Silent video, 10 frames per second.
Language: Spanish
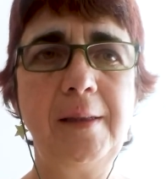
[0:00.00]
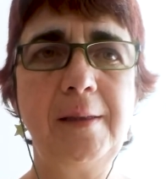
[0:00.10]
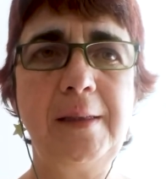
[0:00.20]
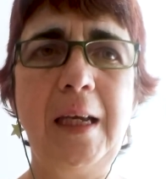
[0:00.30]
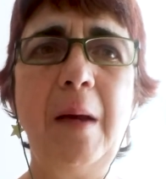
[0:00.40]

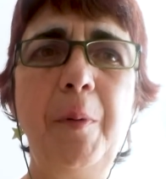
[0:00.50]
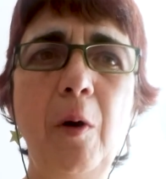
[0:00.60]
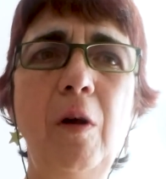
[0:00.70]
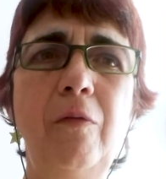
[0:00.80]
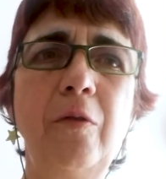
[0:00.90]
sigue
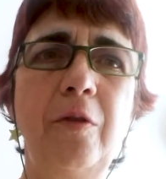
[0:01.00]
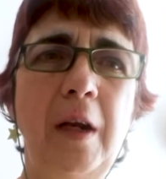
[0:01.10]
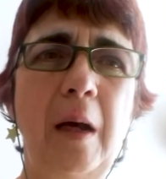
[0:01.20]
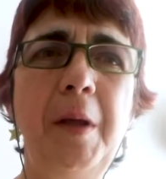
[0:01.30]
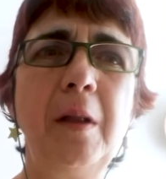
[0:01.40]
poco el
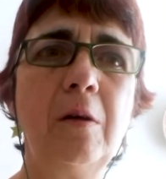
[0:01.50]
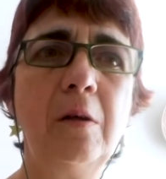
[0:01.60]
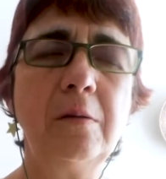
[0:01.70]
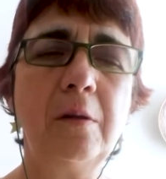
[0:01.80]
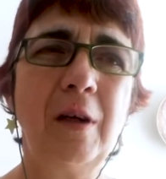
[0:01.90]

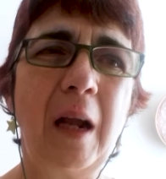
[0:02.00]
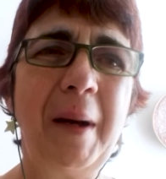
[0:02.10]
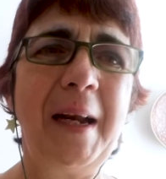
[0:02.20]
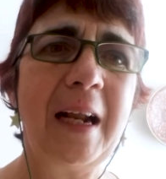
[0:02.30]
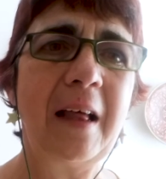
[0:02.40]
funcionamiento o la
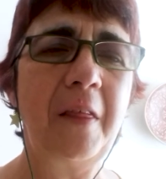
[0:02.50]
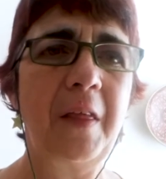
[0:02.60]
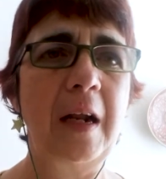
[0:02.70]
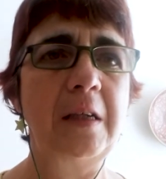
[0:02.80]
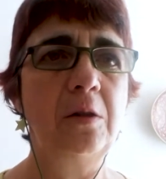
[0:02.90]
manera de
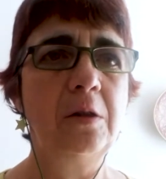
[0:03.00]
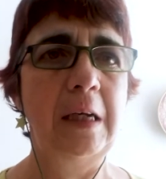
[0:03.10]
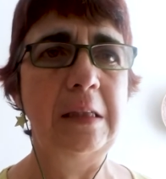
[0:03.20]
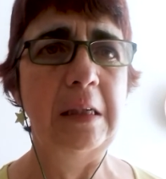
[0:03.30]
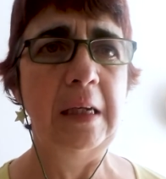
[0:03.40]
hacer las
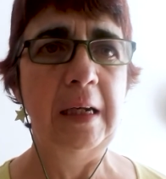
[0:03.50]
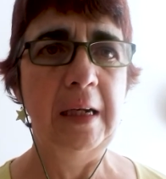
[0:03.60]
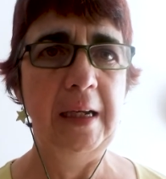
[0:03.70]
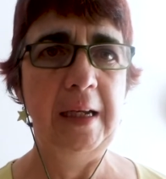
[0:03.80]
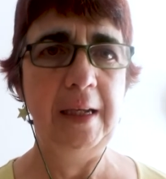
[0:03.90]
cosas
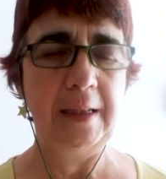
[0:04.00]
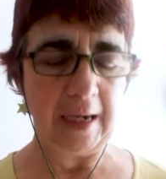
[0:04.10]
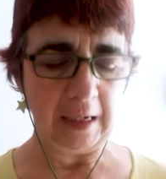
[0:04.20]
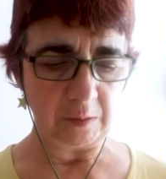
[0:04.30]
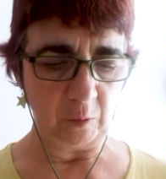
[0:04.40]
de
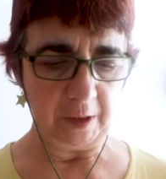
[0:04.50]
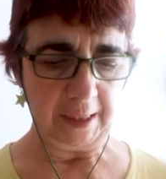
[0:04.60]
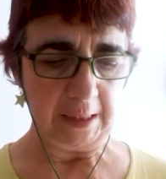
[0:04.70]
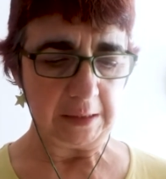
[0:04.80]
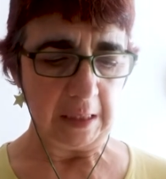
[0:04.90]
las
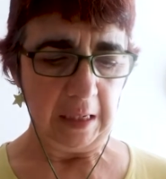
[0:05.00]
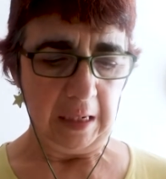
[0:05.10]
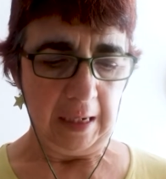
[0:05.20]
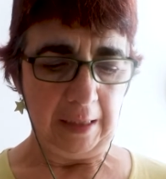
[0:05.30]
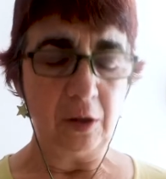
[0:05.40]
mujeres.
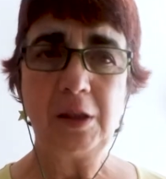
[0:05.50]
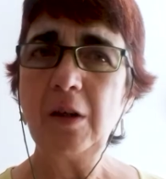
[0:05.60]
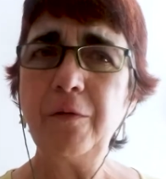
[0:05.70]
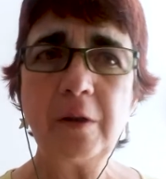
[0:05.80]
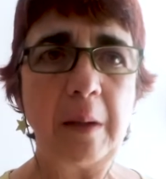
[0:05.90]
Entonces
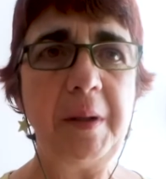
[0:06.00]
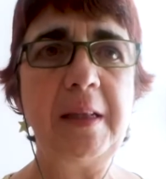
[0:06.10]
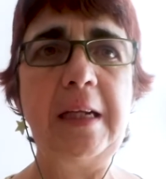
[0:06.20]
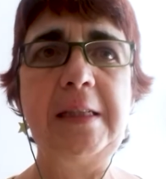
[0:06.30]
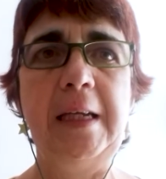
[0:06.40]
es
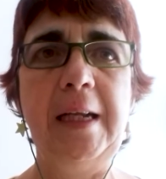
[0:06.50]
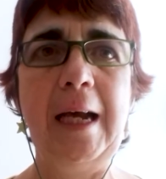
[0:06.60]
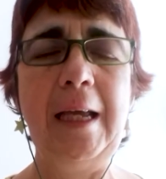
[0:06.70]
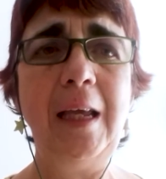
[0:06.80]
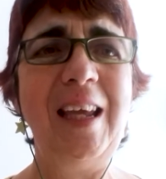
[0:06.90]
fundamental seguir
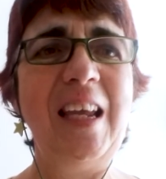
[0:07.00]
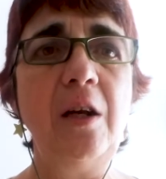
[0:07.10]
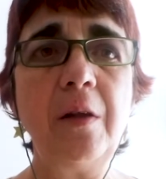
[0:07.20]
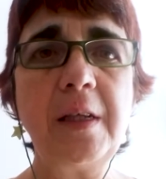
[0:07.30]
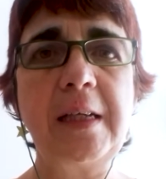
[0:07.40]
ahí y
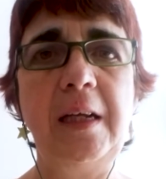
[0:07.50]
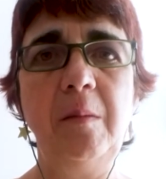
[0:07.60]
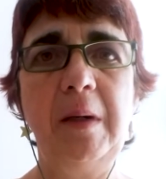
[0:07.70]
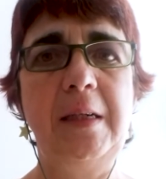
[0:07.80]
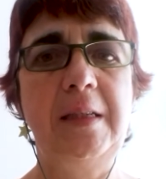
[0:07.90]
no
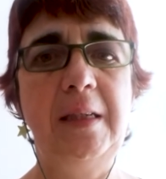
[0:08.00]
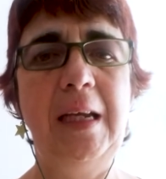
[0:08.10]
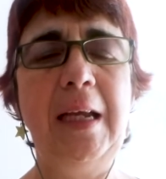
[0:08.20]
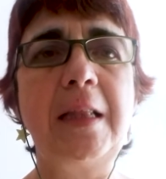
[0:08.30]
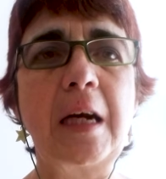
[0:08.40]

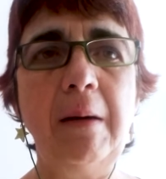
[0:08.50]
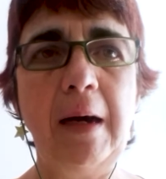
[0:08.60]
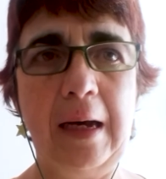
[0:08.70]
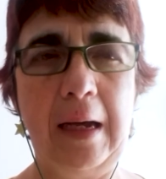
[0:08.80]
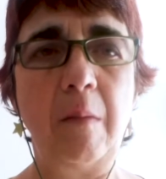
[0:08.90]
desanimarse y
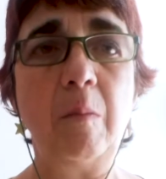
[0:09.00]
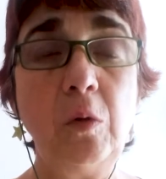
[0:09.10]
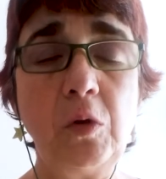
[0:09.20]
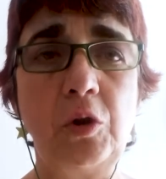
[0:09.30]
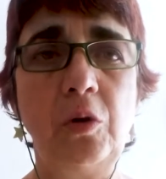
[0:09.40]
trabajar
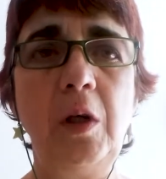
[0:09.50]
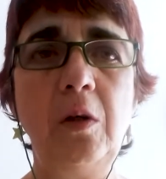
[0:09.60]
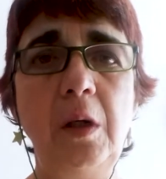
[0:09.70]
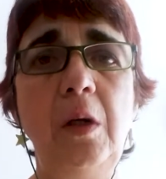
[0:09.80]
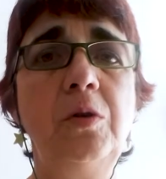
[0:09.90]
mucho y
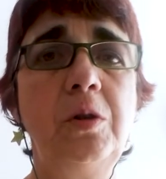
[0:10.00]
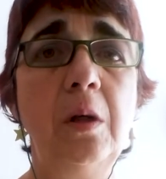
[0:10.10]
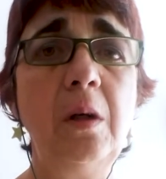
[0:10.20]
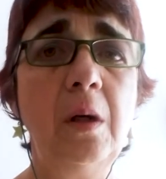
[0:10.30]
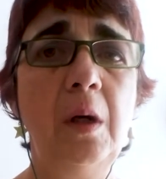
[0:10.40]
con
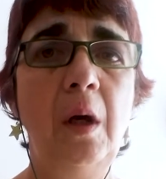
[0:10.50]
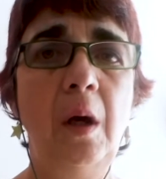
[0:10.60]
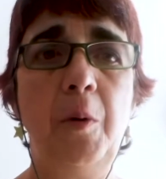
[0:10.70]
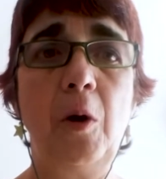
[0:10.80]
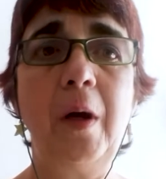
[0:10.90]
ilusión
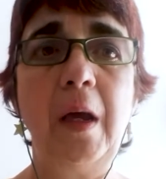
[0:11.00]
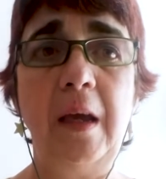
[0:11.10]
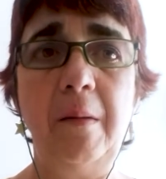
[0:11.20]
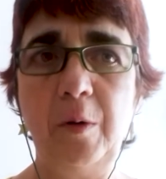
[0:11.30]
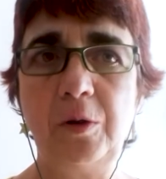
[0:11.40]
por lo
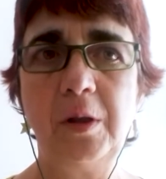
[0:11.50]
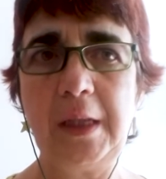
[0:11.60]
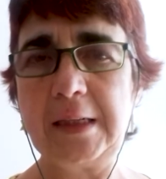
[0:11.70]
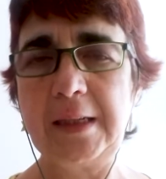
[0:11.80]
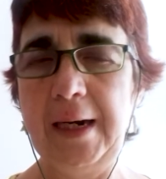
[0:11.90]
que
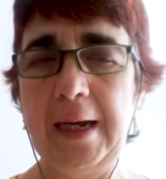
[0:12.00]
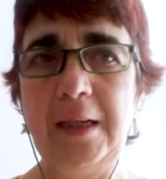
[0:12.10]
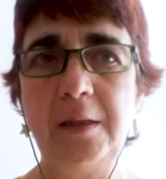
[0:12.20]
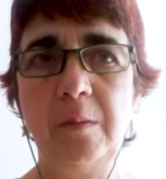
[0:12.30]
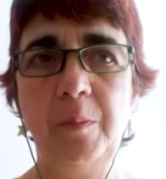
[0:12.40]
vosotras
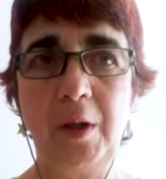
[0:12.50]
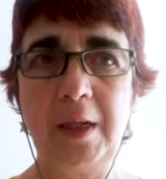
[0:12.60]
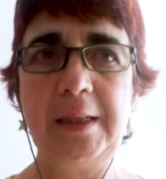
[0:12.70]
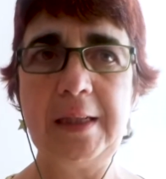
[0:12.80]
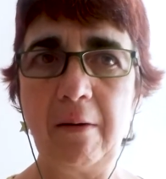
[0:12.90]
queráis,
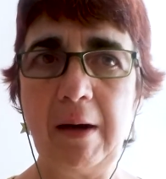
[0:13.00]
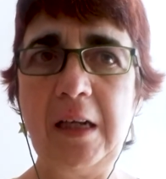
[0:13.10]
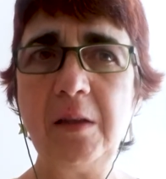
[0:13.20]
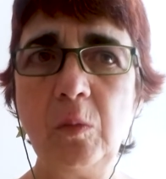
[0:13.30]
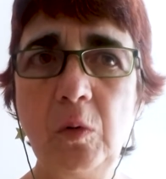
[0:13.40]
porque si
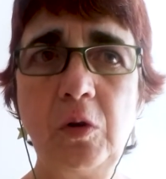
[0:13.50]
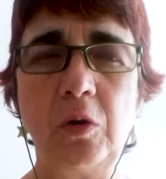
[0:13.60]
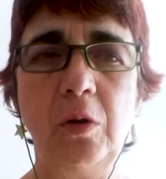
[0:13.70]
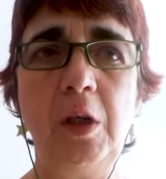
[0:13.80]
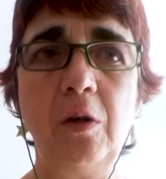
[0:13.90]
trabajáis
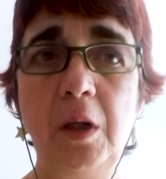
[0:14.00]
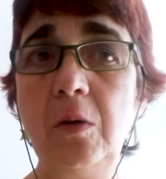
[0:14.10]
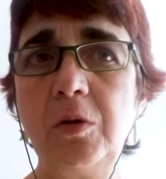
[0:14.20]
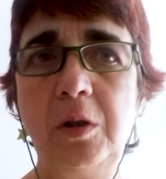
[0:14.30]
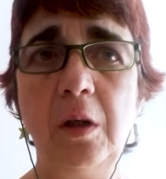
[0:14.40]
mucho y con
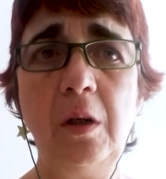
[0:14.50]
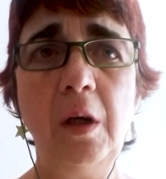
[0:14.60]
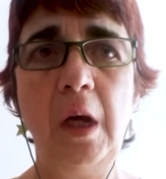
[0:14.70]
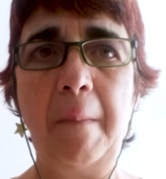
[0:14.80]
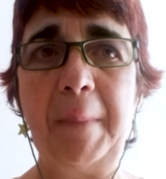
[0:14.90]
ilusión,
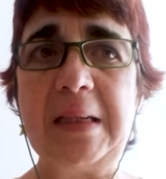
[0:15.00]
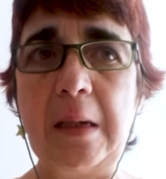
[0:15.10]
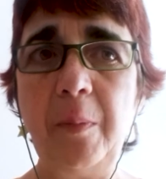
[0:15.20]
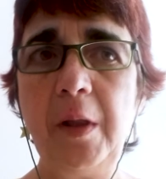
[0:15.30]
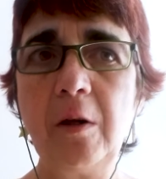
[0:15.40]
vais
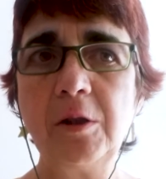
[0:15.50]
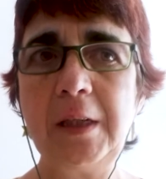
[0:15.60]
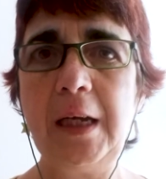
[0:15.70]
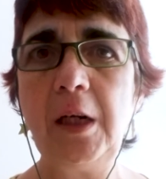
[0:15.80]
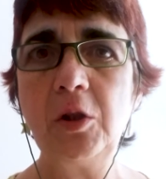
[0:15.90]
a poder
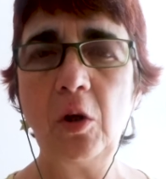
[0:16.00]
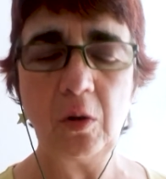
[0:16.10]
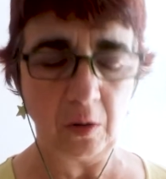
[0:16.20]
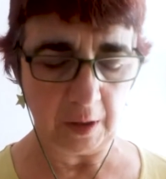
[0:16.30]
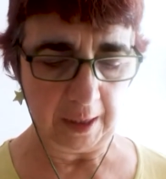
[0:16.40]
conseguir
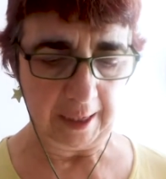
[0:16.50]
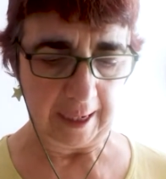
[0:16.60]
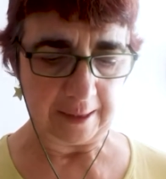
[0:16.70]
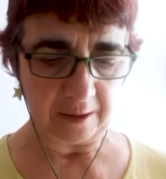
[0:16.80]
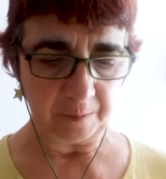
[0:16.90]
todo lo que
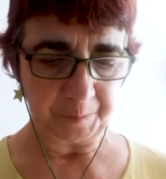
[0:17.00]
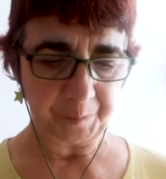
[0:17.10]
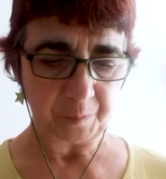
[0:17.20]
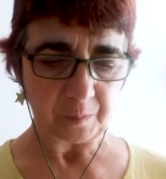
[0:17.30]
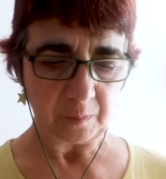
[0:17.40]
queráis.
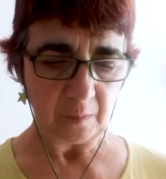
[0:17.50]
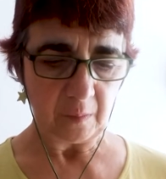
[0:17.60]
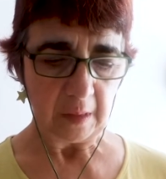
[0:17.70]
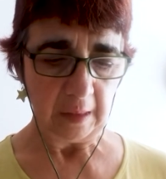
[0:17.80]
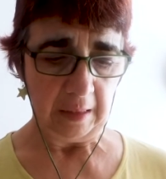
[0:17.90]

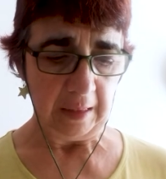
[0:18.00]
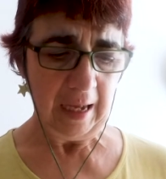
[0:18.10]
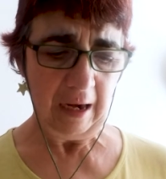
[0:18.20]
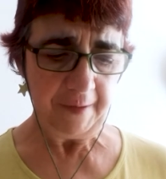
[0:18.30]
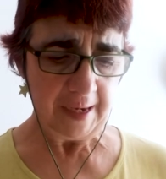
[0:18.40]

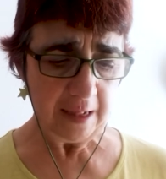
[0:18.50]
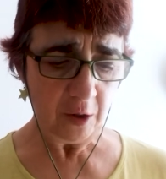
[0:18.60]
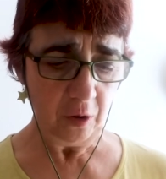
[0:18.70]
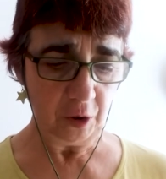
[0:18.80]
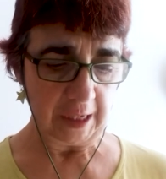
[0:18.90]
Al final
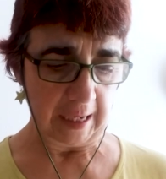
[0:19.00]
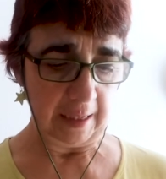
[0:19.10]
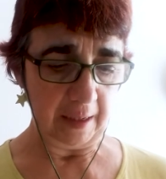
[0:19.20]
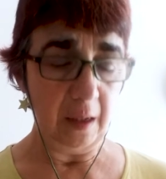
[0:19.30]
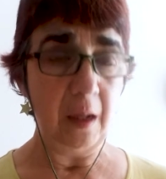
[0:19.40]
todo sale.